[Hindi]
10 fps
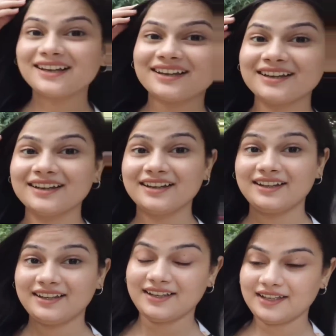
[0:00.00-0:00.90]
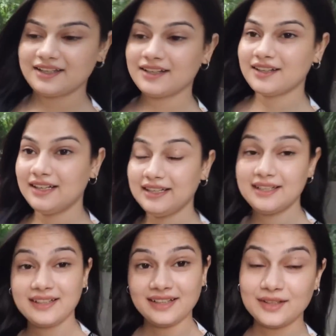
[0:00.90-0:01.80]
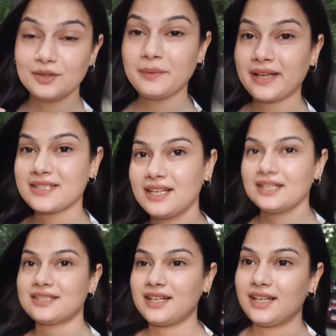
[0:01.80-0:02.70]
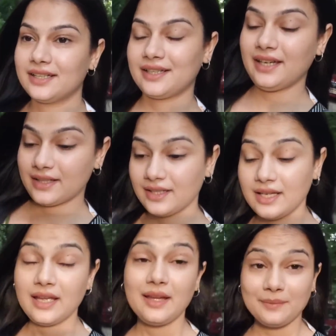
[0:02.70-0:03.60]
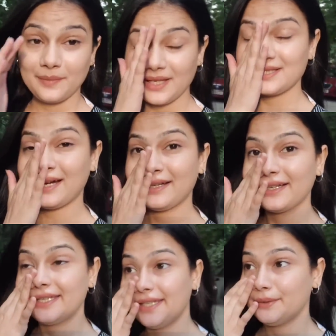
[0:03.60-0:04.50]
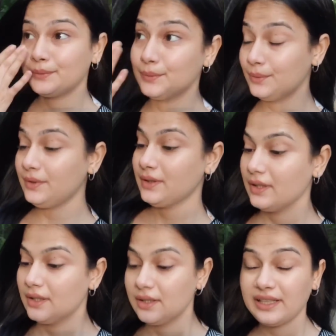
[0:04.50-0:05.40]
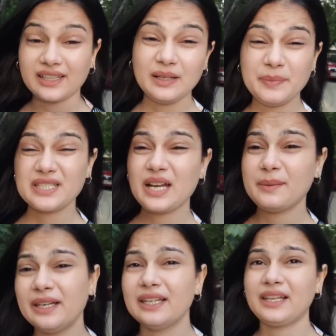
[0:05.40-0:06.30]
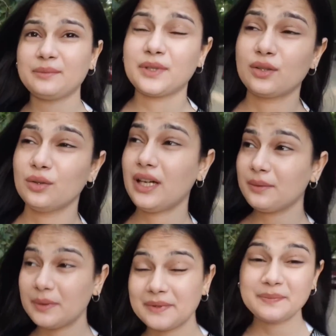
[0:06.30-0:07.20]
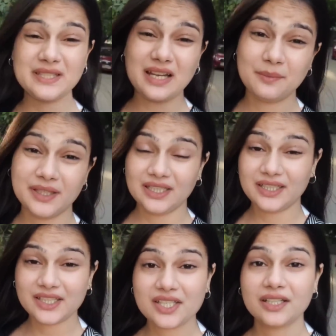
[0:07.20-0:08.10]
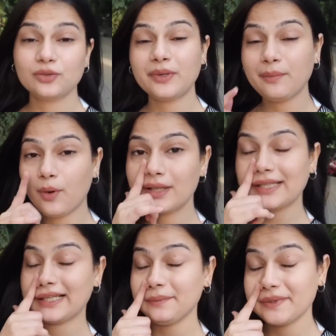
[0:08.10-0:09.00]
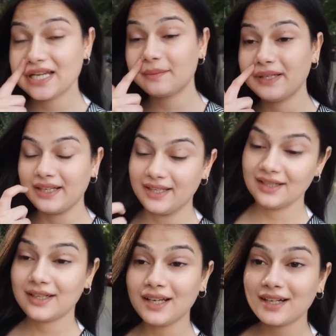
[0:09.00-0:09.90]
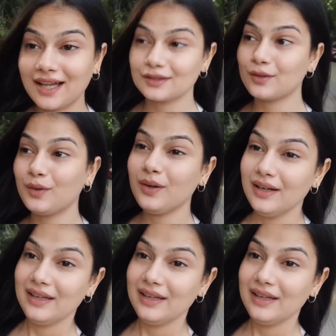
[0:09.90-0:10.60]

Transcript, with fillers: रहा है एक अंकल एक अंकल कोई बाइक चलाना सिखा रहे हैं खैर मैं जा रही हूँ एक ना पजामा लेना है मेरे को यार मेरे पास पजामे नहीं है टी शर्ट तो मैंने बहुत ले ली पजामे लेने हैं कल रात को